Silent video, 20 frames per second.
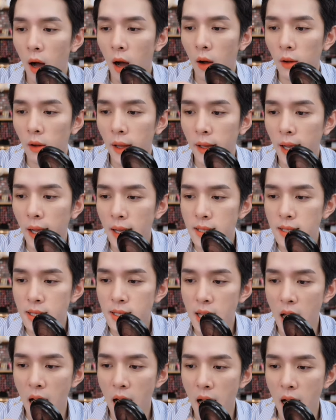好，来看一
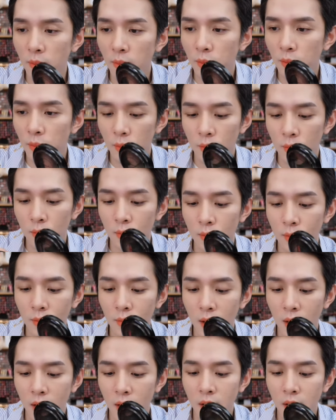下，
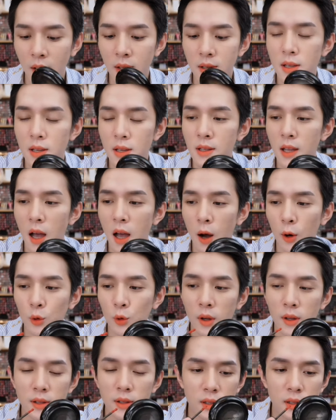现在好
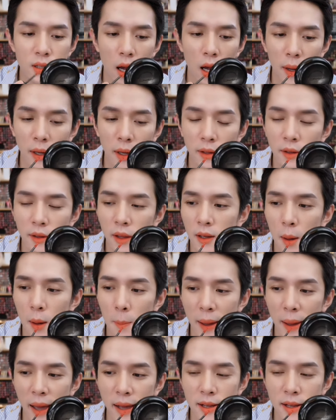多人想要买那
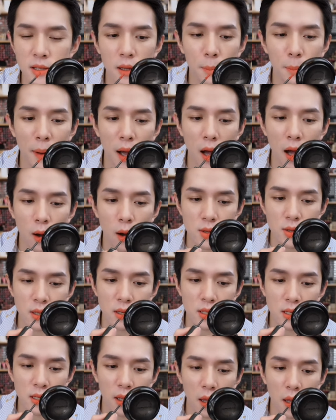个 Pat 的八号
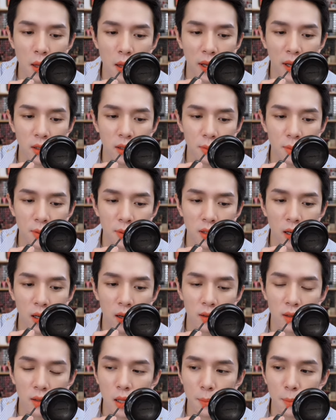色系的眼影盘，是不是
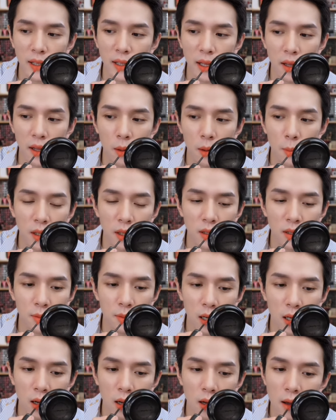啊？第八代眼影盘，是
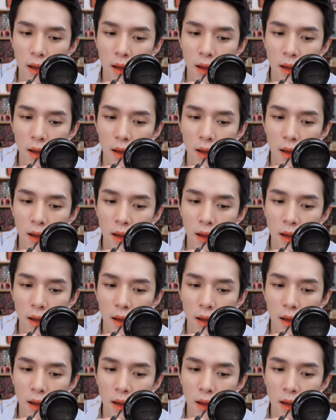不是啊？